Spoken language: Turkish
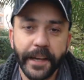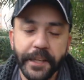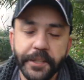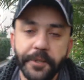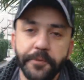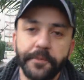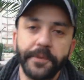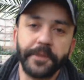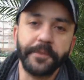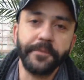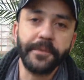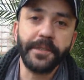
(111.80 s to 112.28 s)
ya
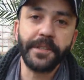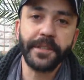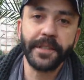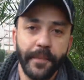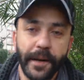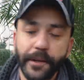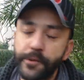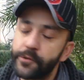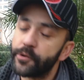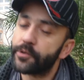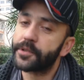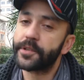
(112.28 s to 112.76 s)
hiçbirimiz.
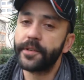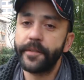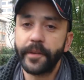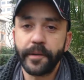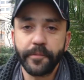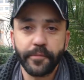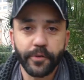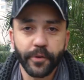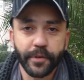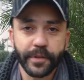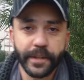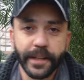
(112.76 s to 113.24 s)
Ben çok
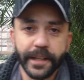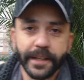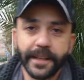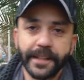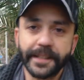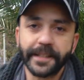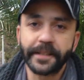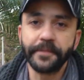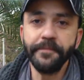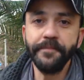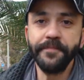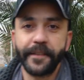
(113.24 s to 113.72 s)
severim, çok da
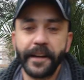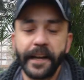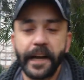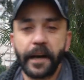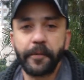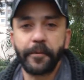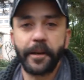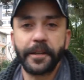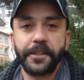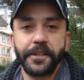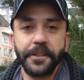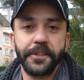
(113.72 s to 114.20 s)
inanırım.
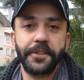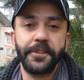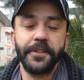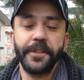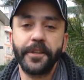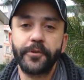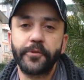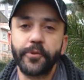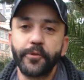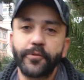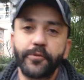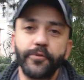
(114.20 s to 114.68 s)
Fenerbahçe için
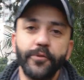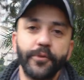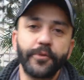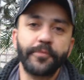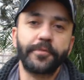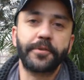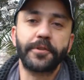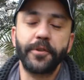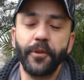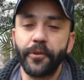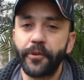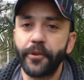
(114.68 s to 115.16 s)
de çok doğru
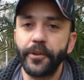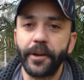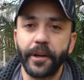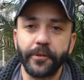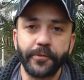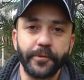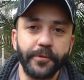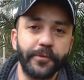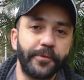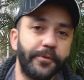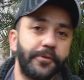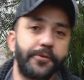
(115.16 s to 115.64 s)
bir slogan
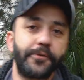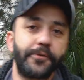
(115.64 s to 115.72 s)
aldığını